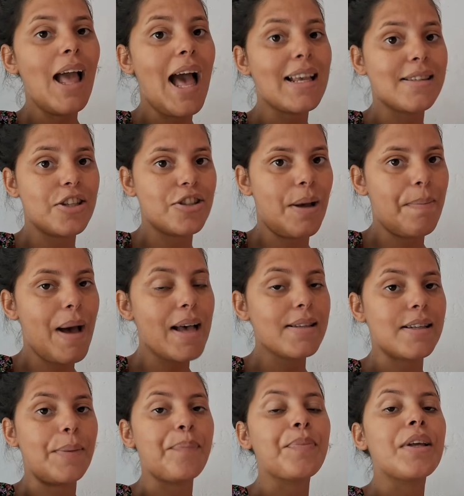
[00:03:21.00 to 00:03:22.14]
a sexta
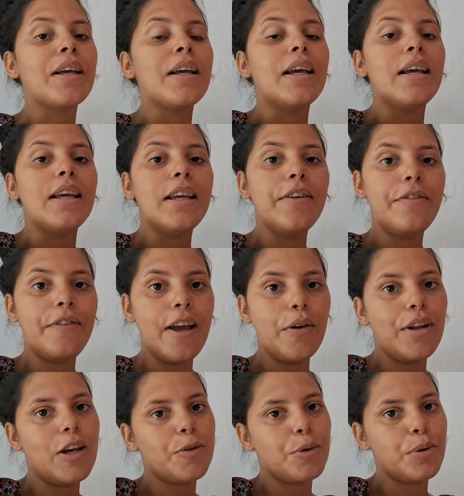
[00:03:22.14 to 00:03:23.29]
básica, e veio,
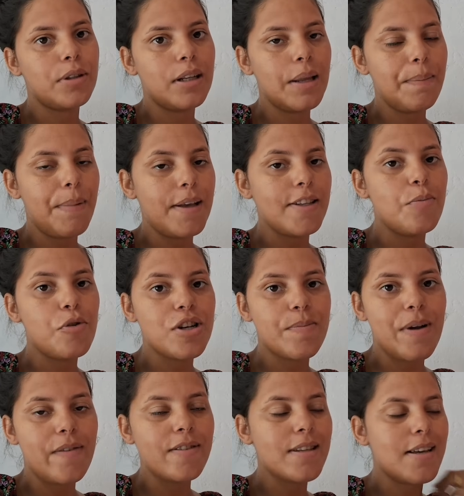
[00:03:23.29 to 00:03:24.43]
né? O produto de limpeza e eu mostrei
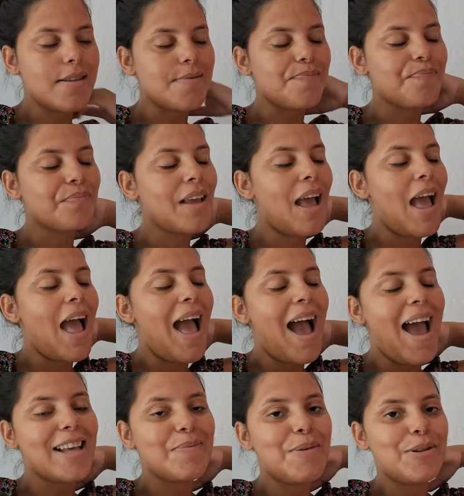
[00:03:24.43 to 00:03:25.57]
pra vocês.
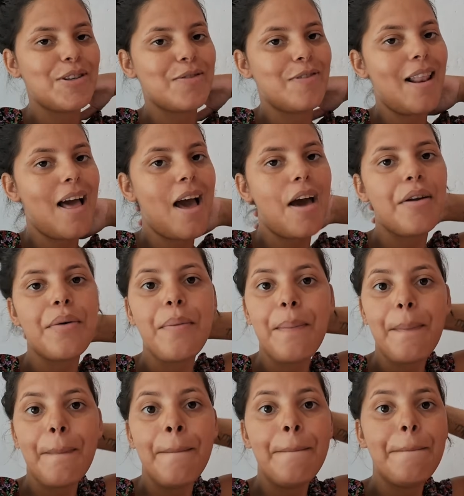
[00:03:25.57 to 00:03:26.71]
Aí as pessoas falaram,
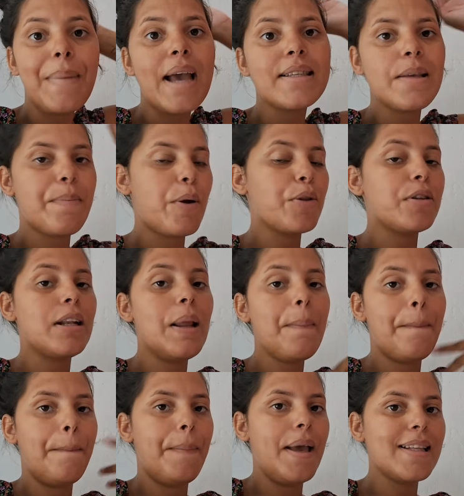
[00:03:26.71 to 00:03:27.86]
mas esse produto de
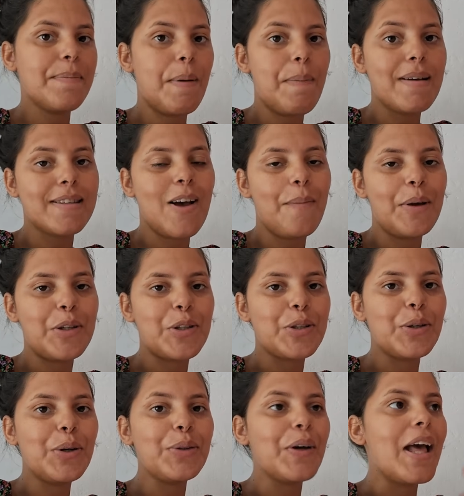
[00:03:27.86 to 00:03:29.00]
limpeza dá é pra passar o mês
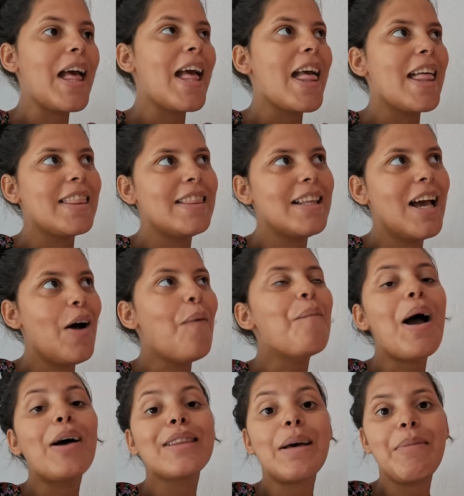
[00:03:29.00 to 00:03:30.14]
todo? Não,
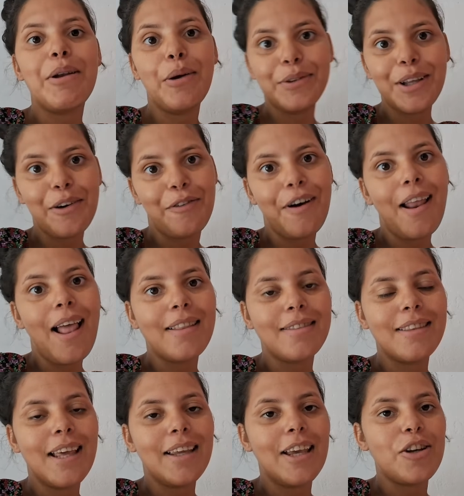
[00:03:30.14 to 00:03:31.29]
mas eu também não tinha falado,
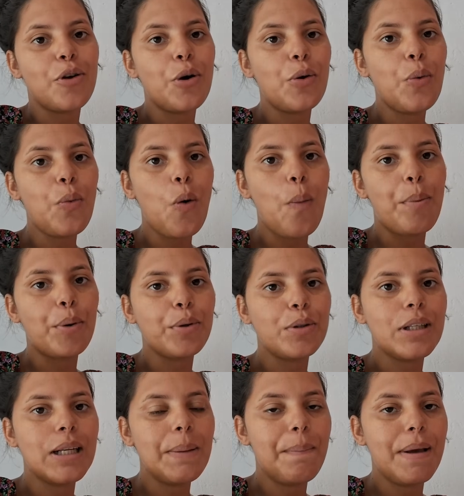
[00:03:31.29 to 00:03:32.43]
né? É que eu não compro produto
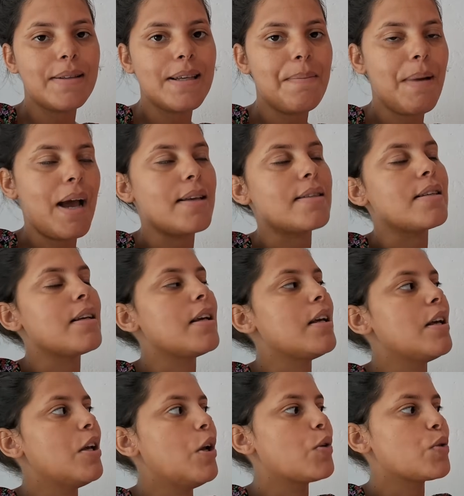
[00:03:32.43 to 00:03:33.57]
de limpeza mais.
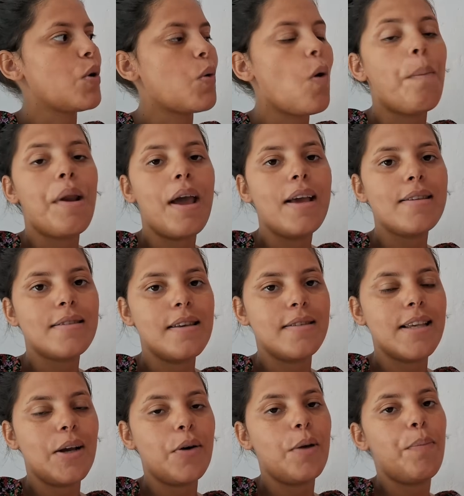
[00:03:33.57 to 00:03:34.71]
Eu só compro a
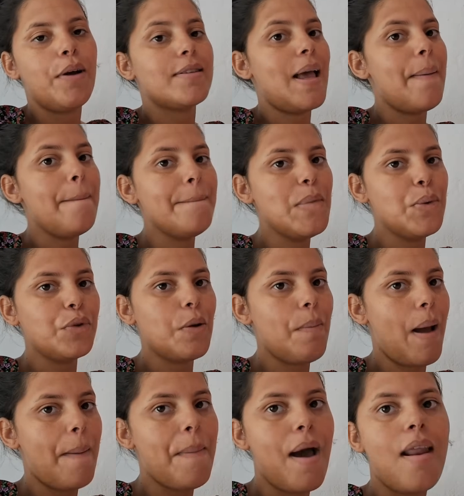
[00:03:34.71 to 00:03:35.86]
essência agora porque sai muito
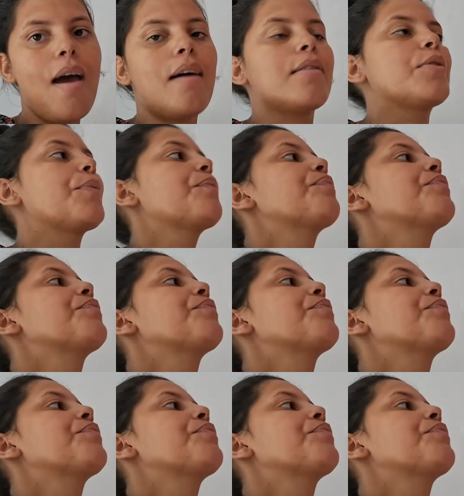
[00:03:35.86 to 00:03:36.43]
mais barato.